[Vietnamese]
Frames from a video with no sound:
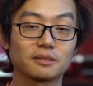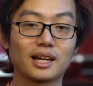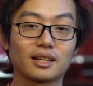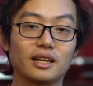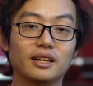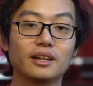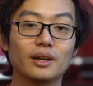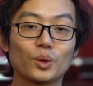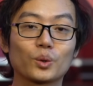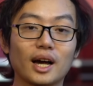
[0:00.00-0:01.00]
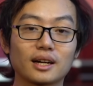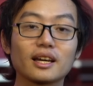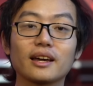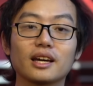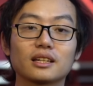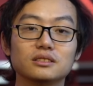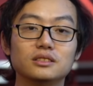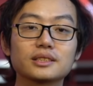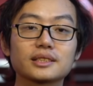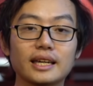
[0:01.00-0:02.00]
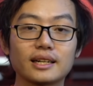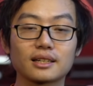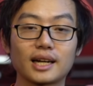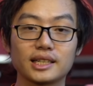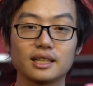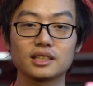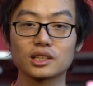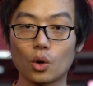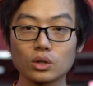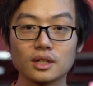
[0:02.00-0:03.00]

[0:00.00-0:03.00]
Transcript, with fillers: những bạn này đều đang thể hiện những kỹ năng cá nhân rất vâng, tốt. Chúng